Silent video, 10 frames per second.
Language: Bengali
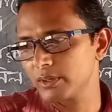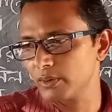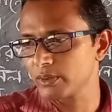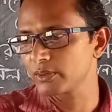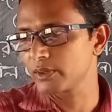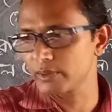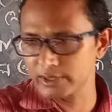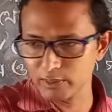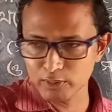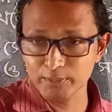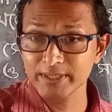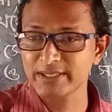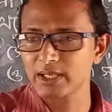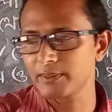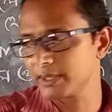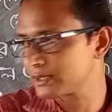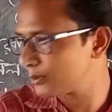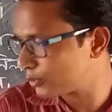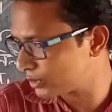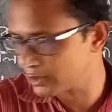অন্য ধরনের যেগুলো তোমাদের
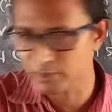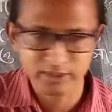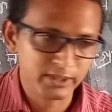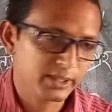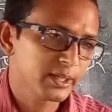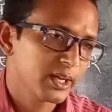সিলেবাসের মধ্যে রয়েছে